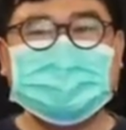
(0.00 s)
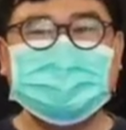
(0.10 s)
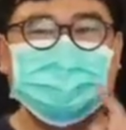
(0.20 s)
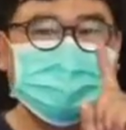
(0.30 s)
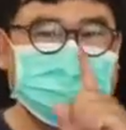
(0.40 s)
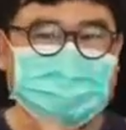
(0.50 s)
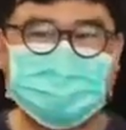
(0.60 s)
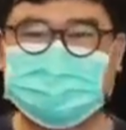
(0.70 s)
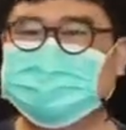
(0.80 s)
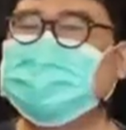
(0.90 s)
nunggu beduk
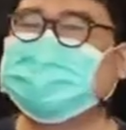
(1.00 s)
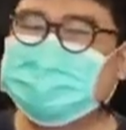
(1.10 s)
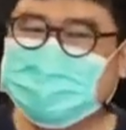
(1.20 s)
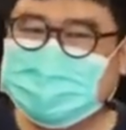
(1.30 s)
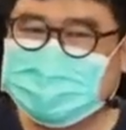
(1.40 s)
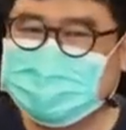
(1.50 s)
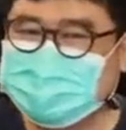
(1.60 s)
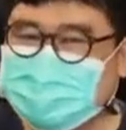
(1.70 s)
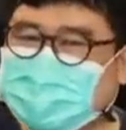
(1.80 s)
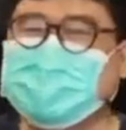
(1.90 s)
baru boleh
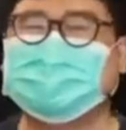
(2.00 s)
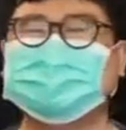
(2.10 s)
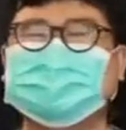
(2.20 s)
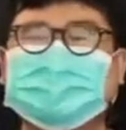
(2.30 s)
makan.